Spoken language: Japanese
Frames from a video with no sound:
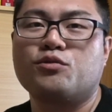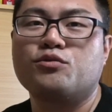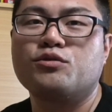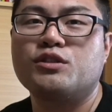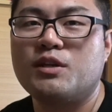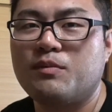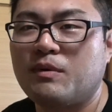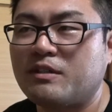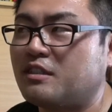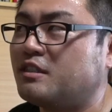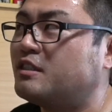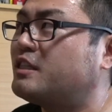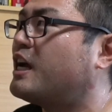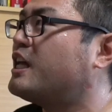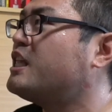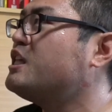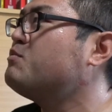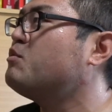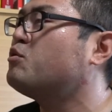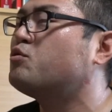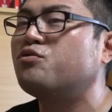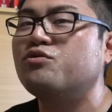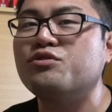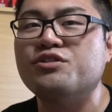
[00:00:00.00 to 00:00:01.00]
を送ってます。
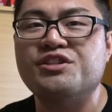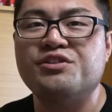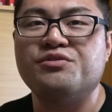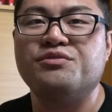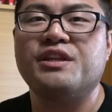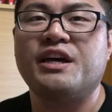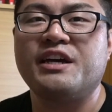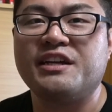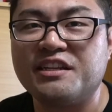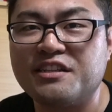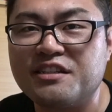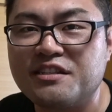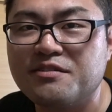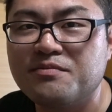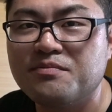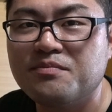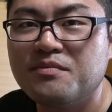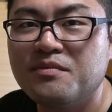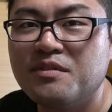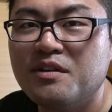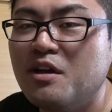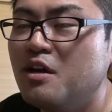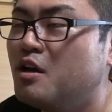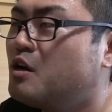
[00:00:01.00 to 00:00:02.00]
何も不自由ないです。
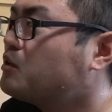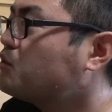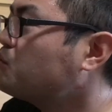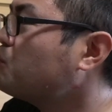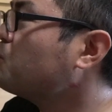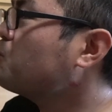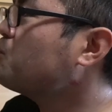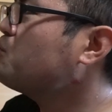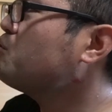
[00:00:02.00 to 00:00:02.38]
と